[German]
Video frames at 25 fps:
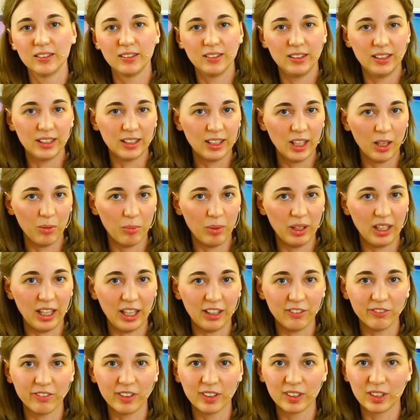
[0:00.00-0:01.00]
die kann man
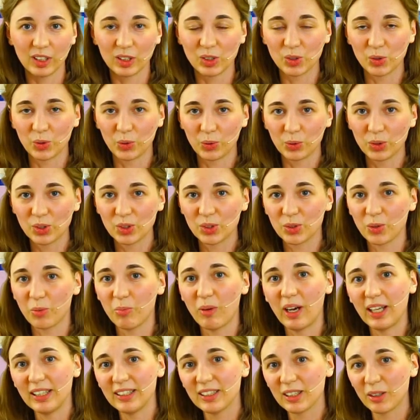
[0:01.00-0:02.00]
einfach dazu nutzen, um
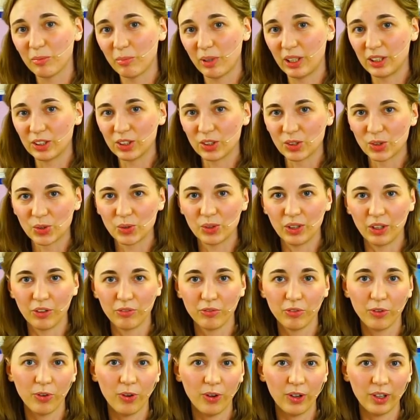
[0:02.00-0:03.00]
andere Menschen zu
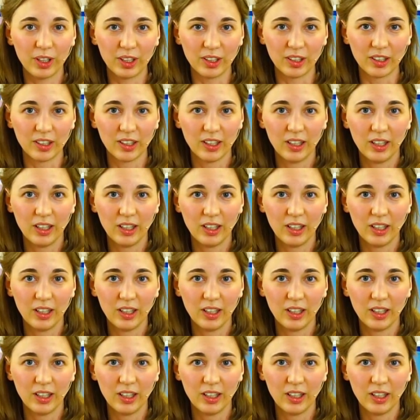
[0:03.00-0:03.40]
erfreuen.